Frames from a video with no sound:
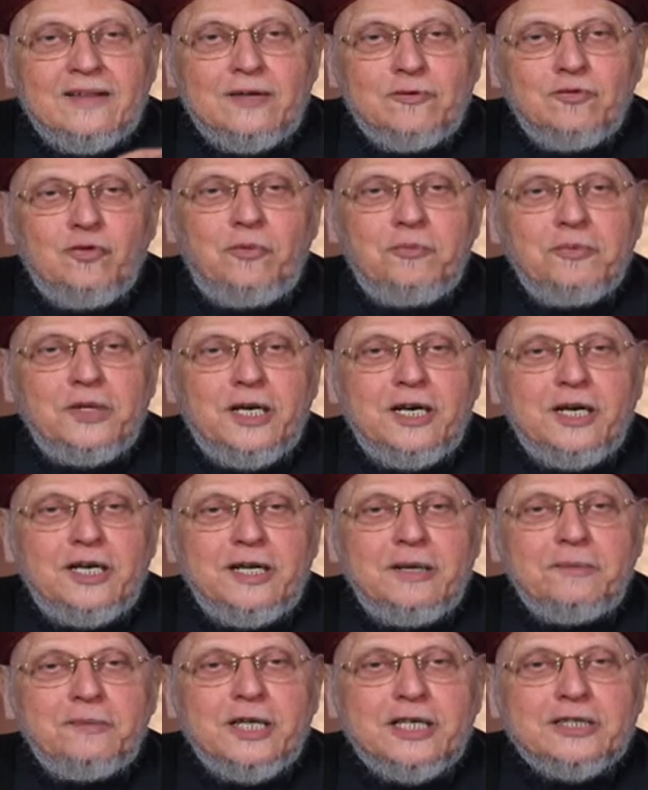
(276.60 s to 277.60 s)
هذا نوع من
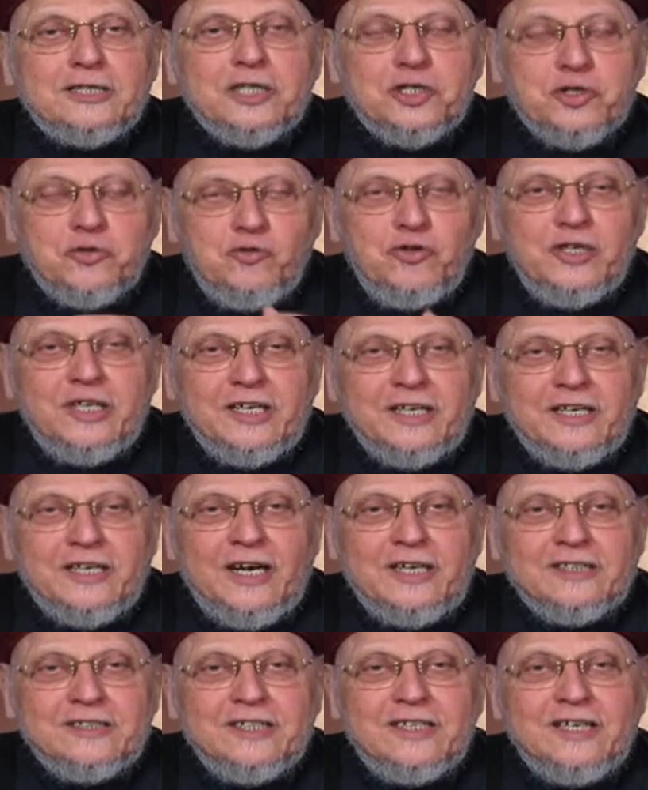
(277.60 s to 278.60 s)
الايه من
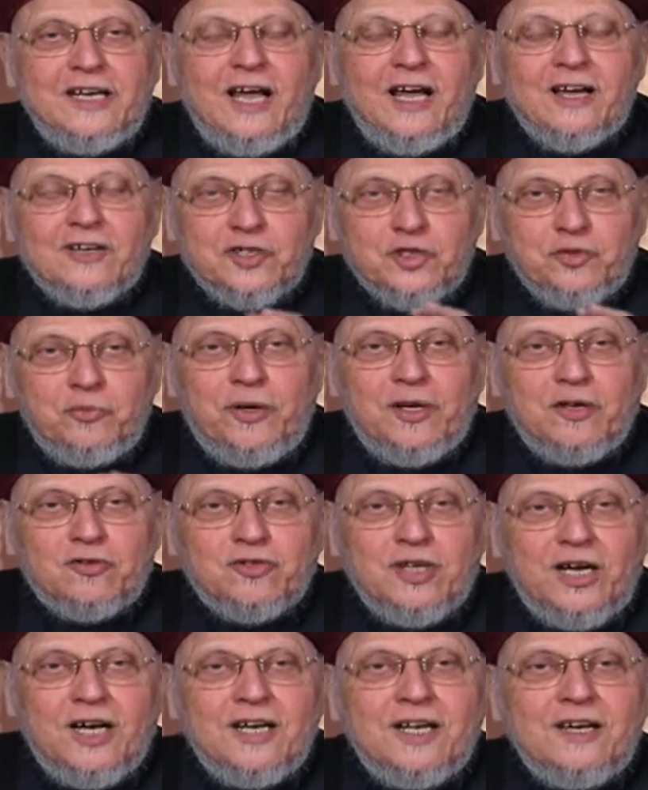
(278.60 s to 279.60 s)
التشويق يعني الحق
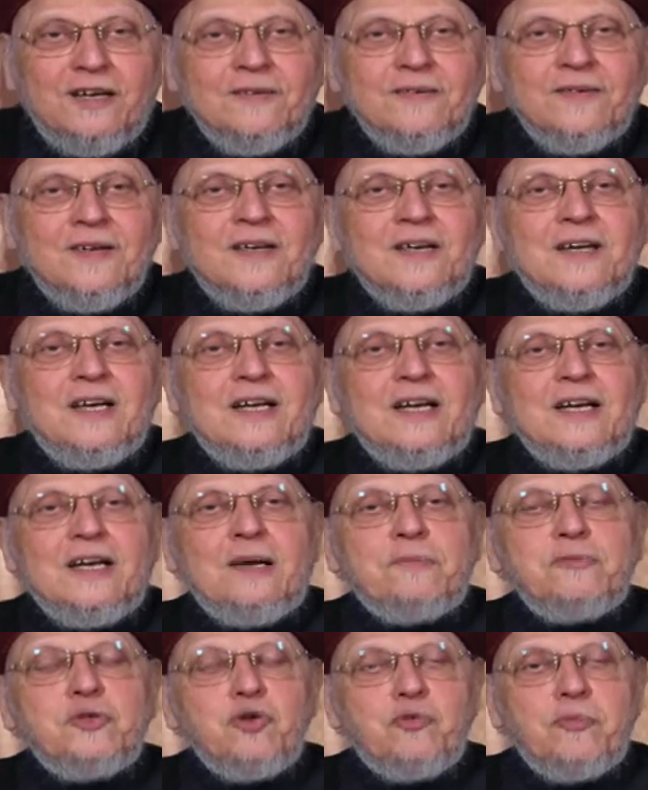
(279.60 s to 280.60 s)
سبحانه وتعالى
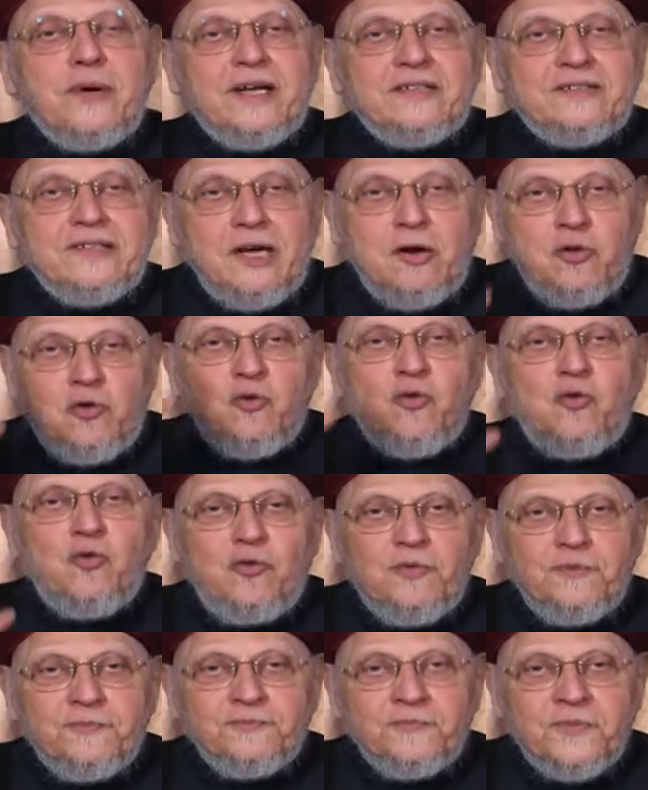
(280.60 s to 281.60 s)
لم
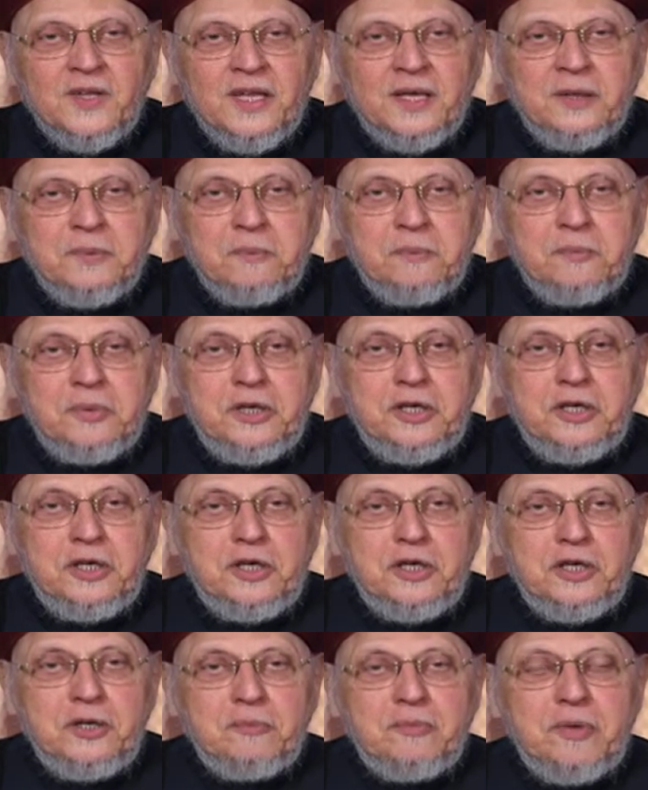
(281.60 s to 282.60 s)
يبادئه
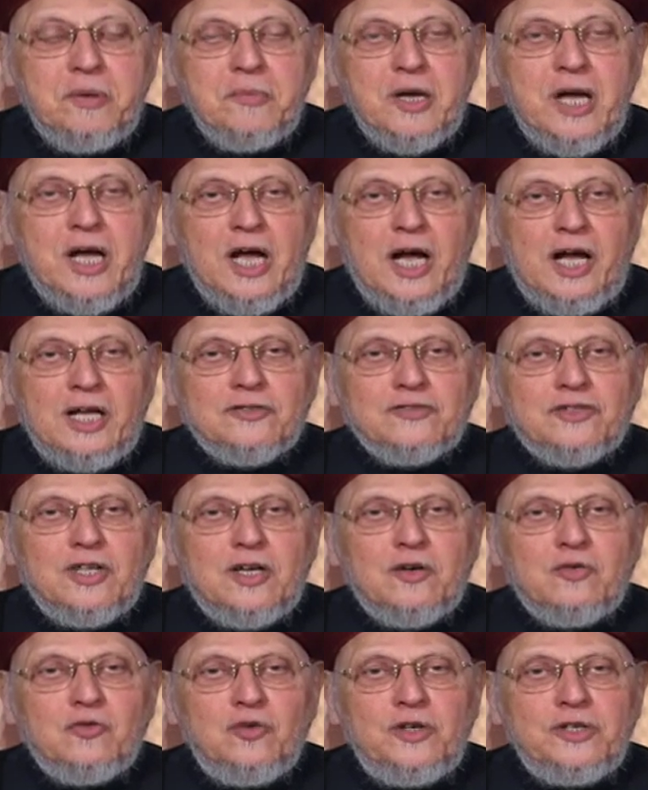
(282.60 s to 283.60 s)
بما
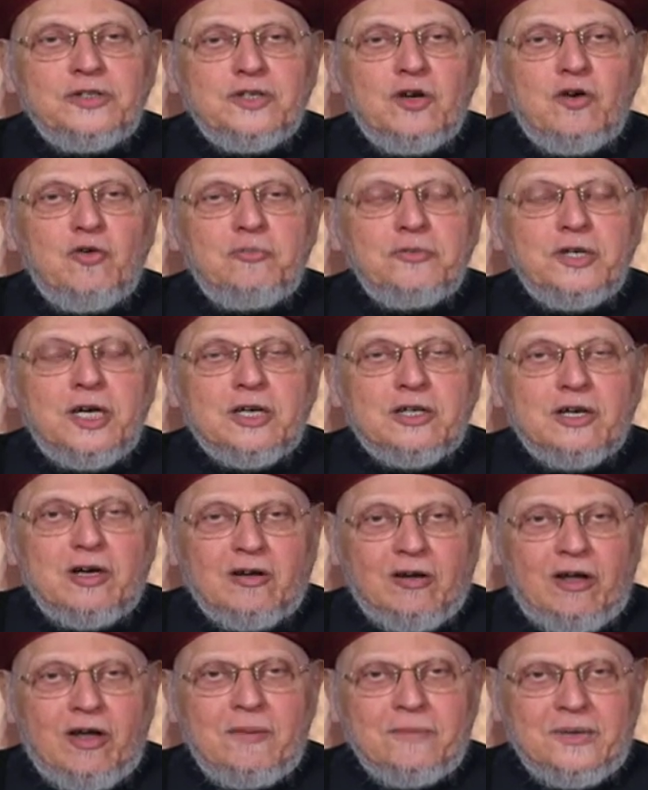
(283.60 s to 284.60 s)
اعد له عنده من
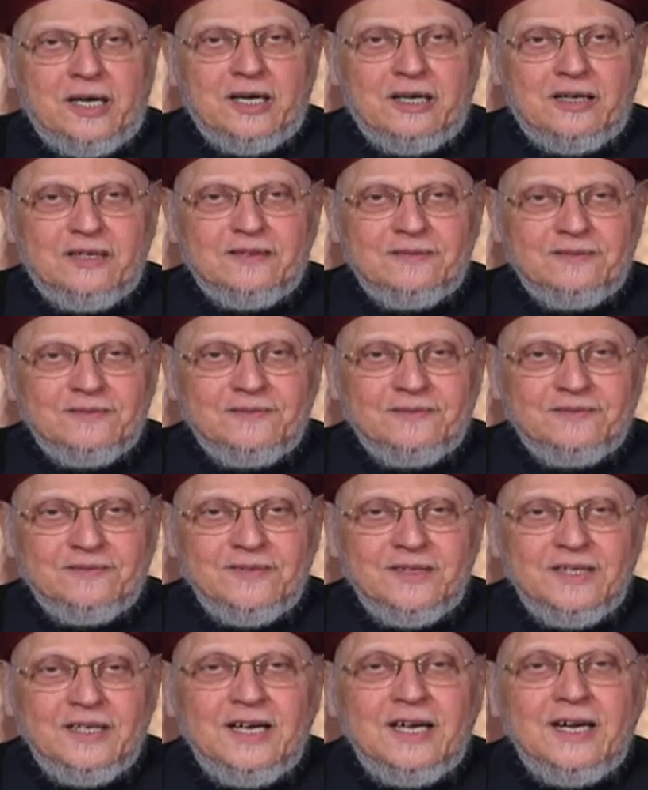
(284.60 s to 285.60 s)
الكرامه
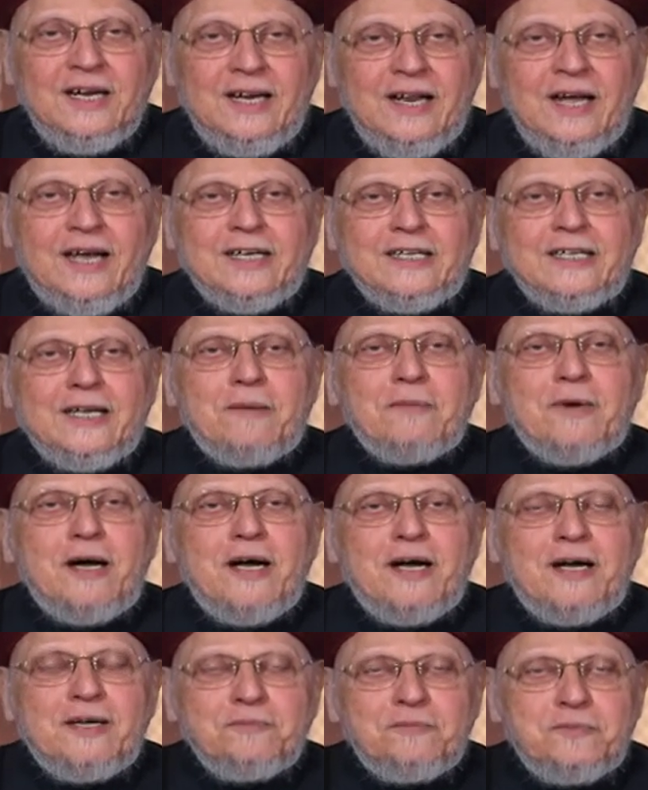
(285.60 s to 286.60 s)
لا
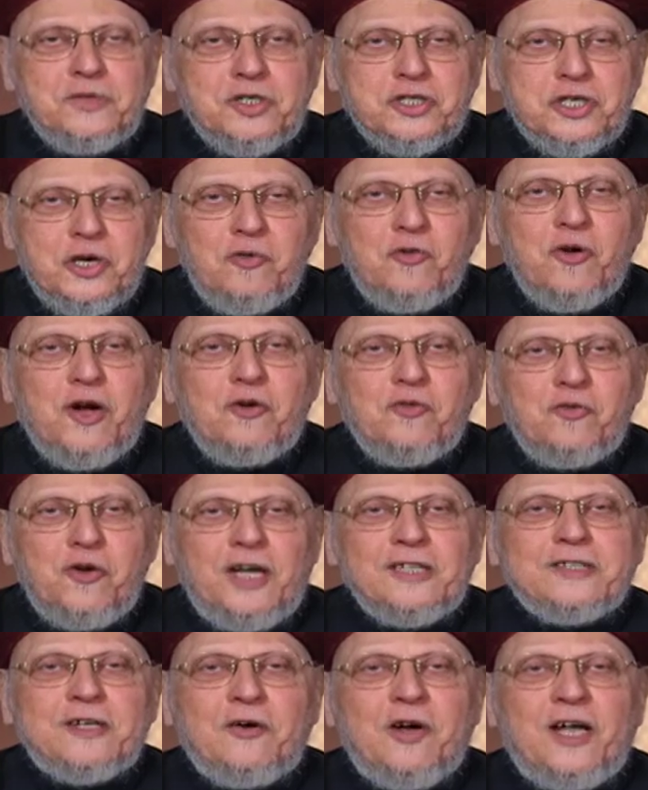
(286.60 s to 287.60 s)
انما بيشوقه
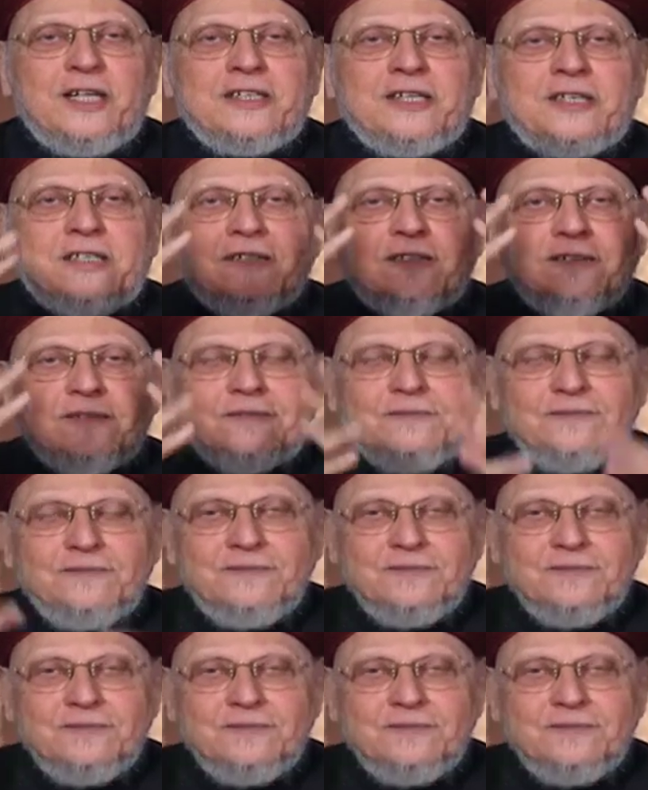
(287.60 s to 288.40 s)
واحده واحده كده